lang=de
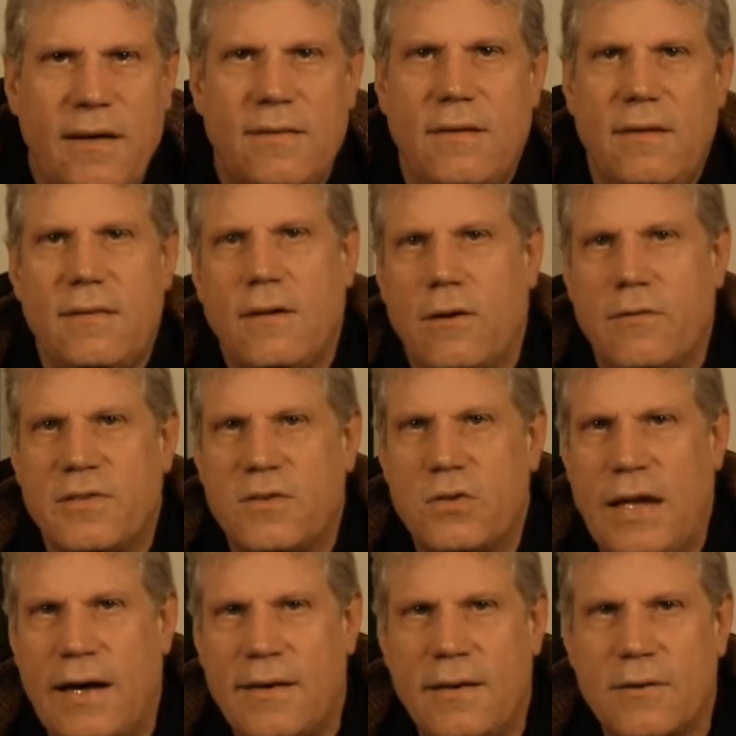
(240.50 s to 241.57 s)
ist auf
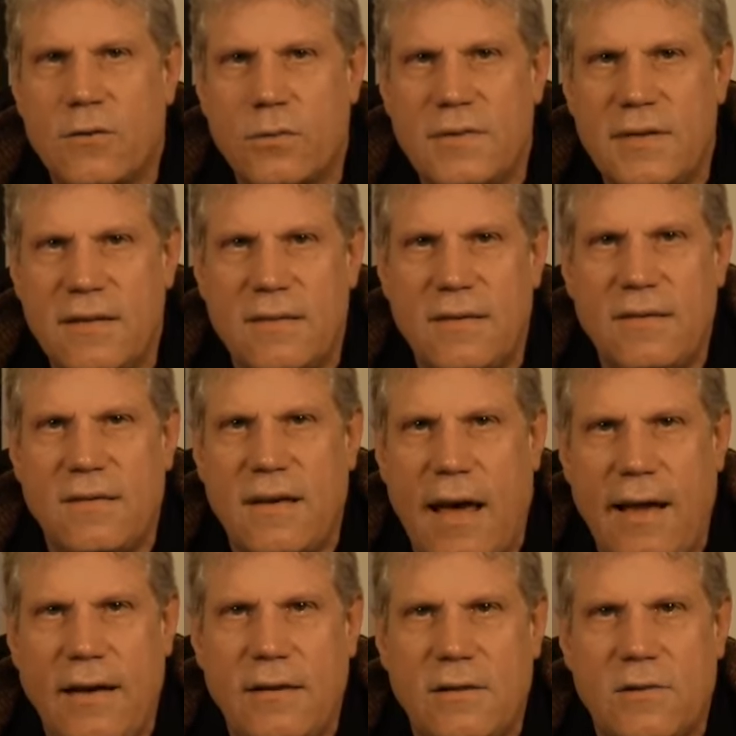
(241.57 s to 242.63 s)
Solana grundsätzlich sehr
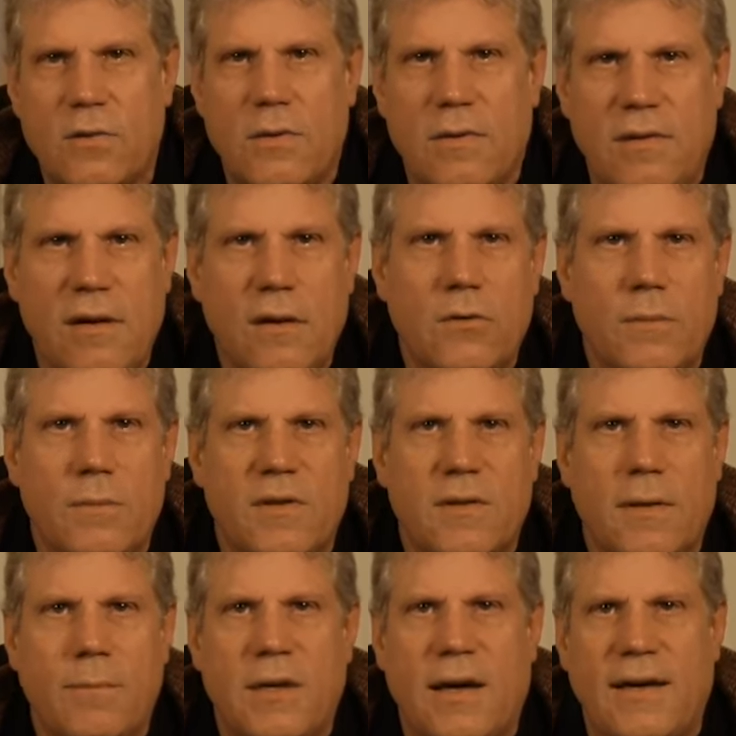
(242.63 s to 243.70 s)
ähnlich zu Ethereum. Es
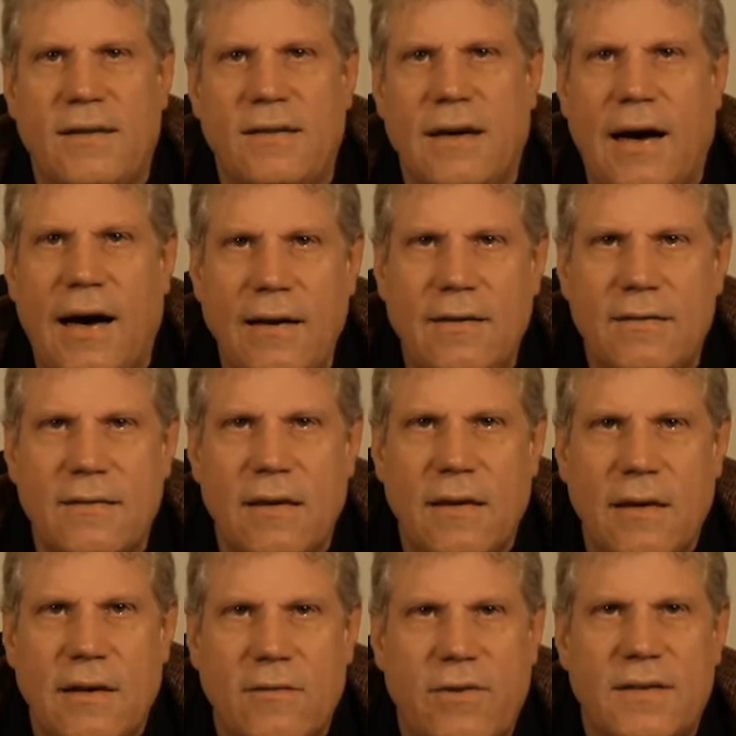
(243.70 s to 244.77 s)
gibt eigentlich alles,
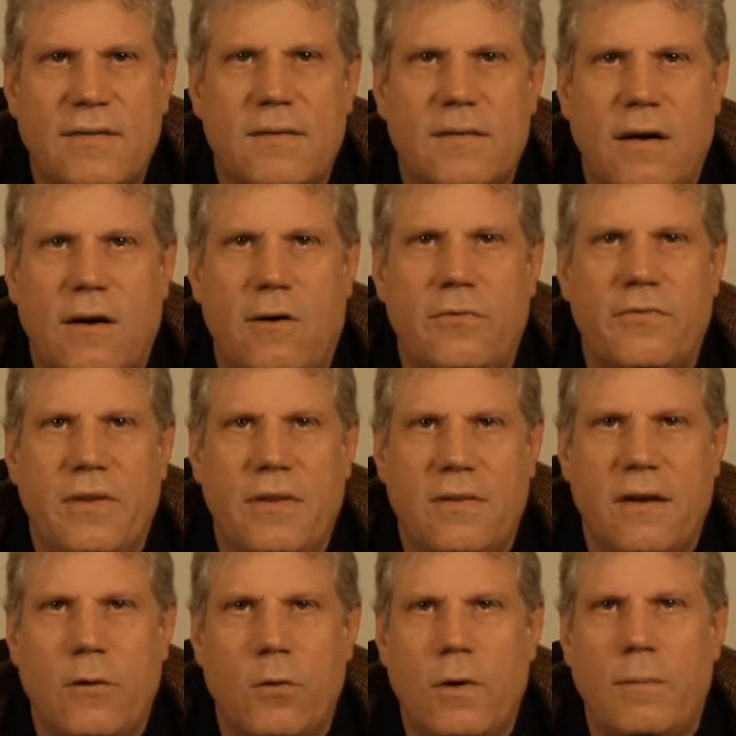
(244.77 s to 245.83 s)
was es auf
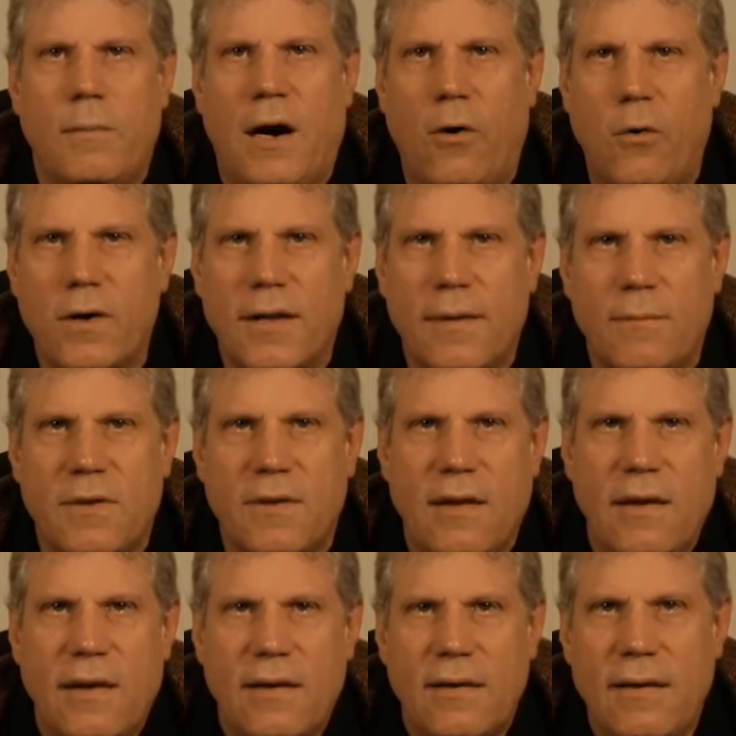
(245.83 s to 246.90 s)
Ethereum auch gibt.
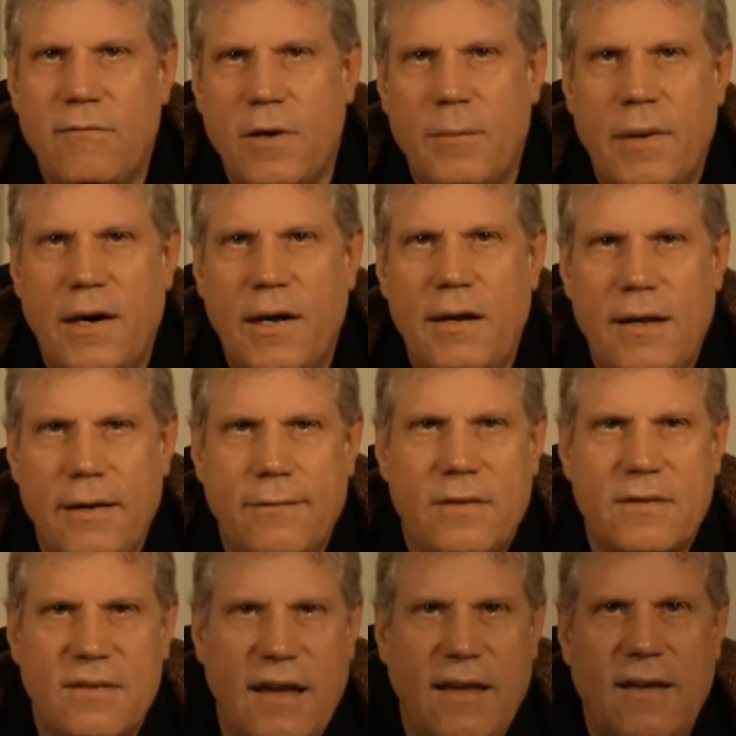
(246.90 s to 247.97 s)
Nehmen wir mal
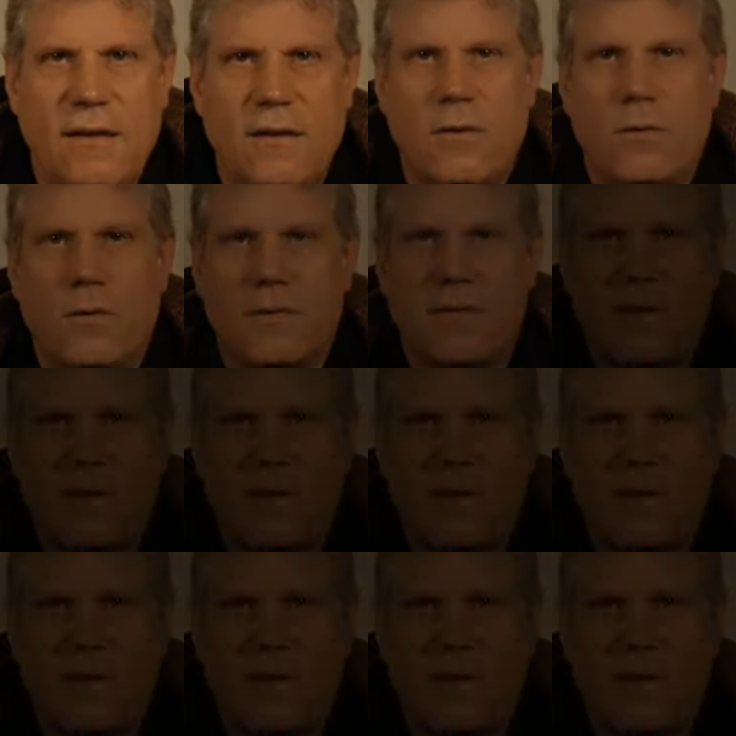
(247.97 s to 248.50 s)
Liquid Staking Tokens. Da